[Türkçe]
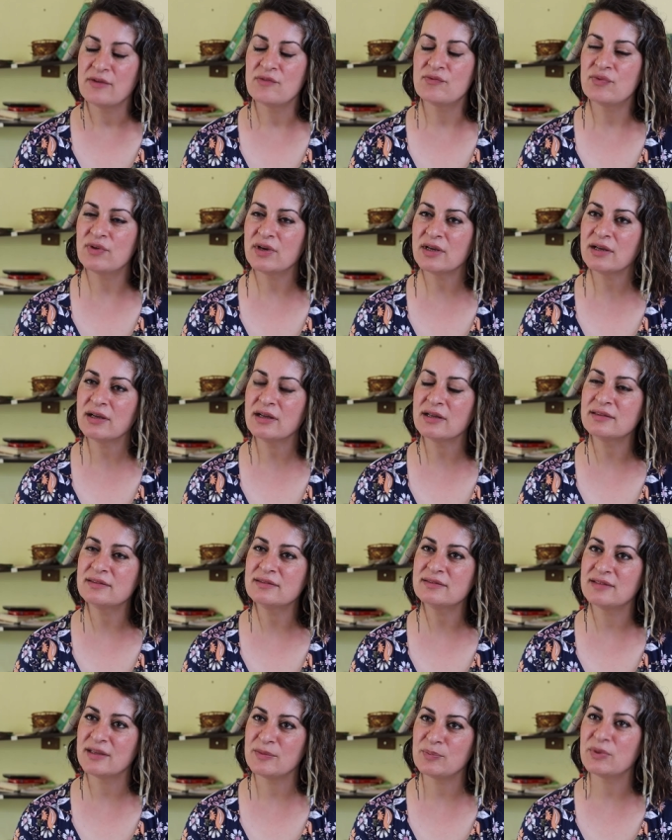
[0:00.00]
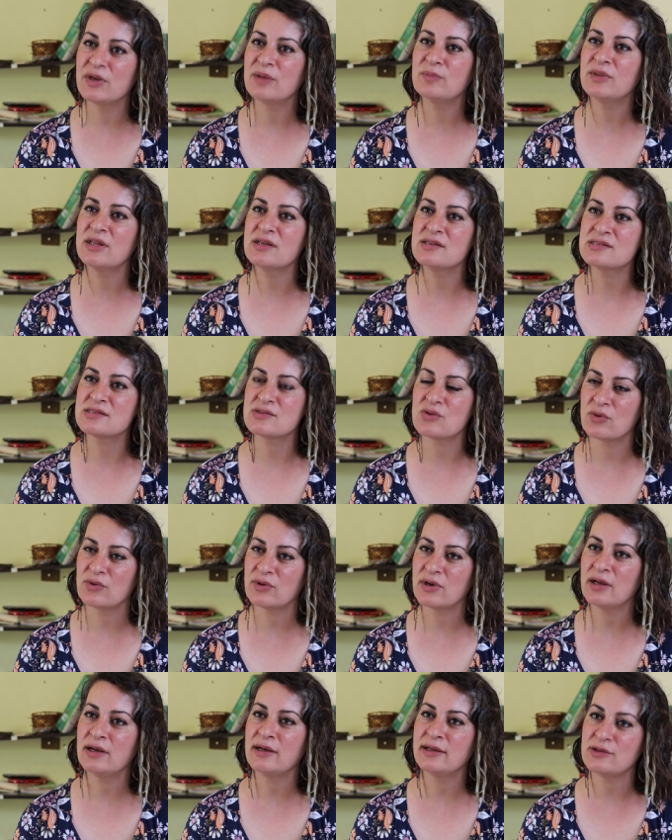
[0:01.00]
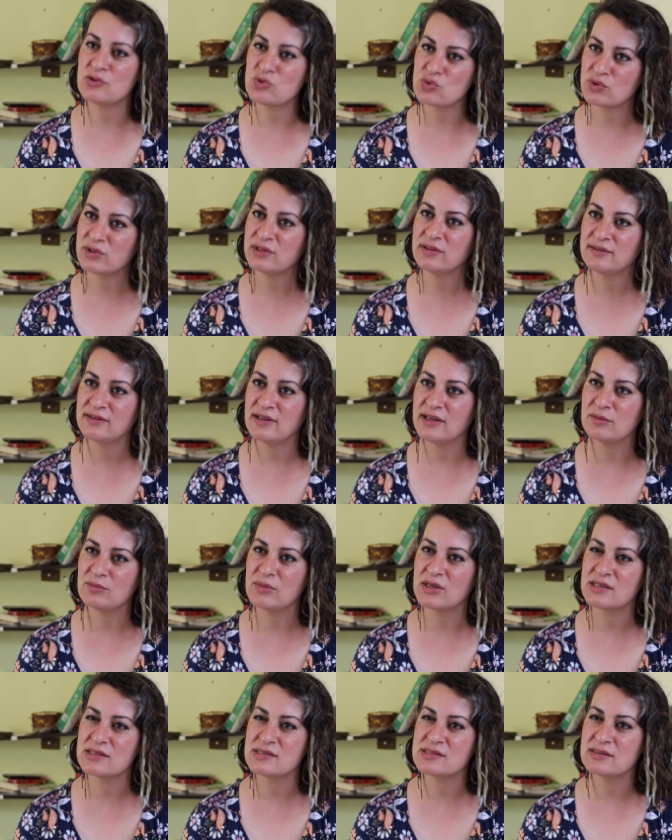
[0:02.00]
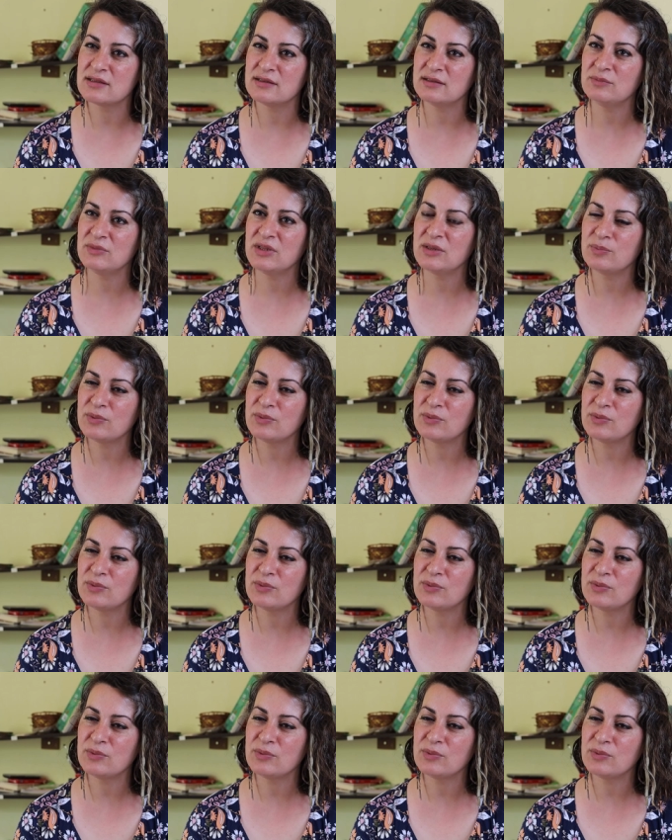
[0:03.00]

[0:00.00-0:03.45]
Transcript: Fakat depremden sonra hani şuna da değinmek isterim.